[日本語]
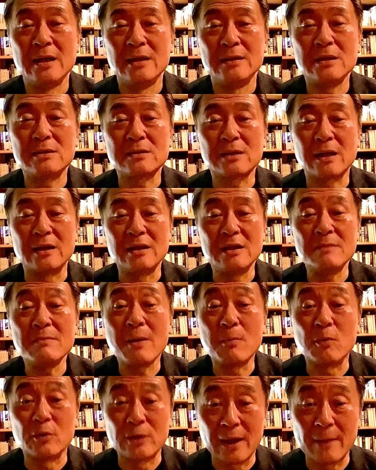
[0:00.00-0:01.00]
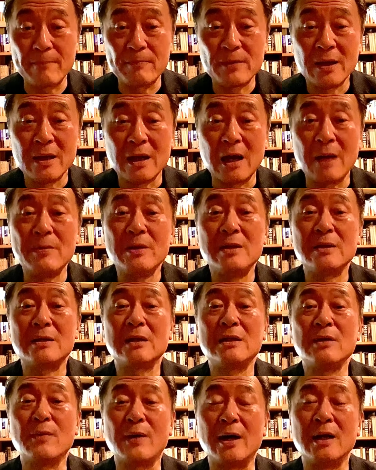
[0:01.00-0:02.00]
ですから今もね、
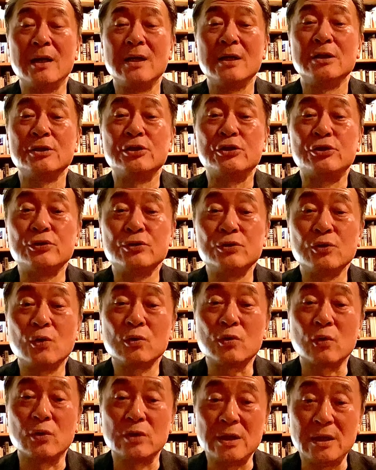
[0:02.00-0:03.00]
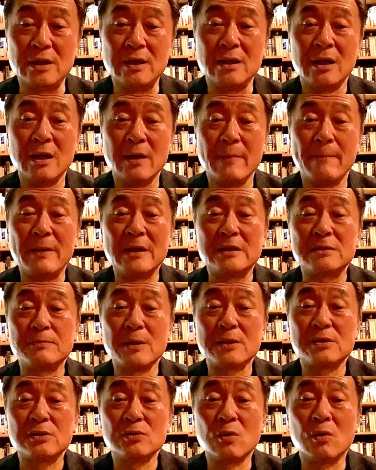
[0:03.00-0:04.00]
アメリカでは州ごとに
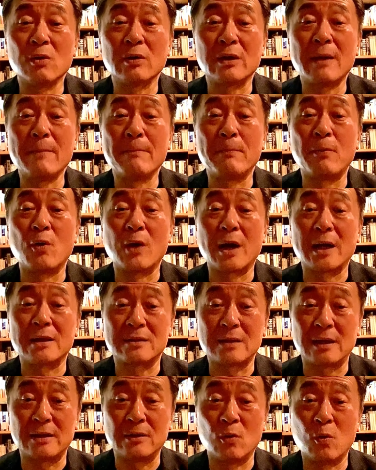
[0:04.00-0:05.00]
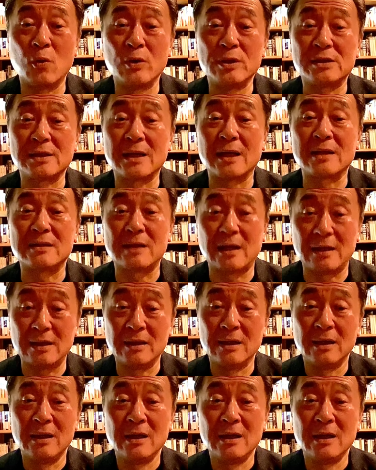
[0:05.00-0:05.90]
別々の憲法があったり、法律があったり、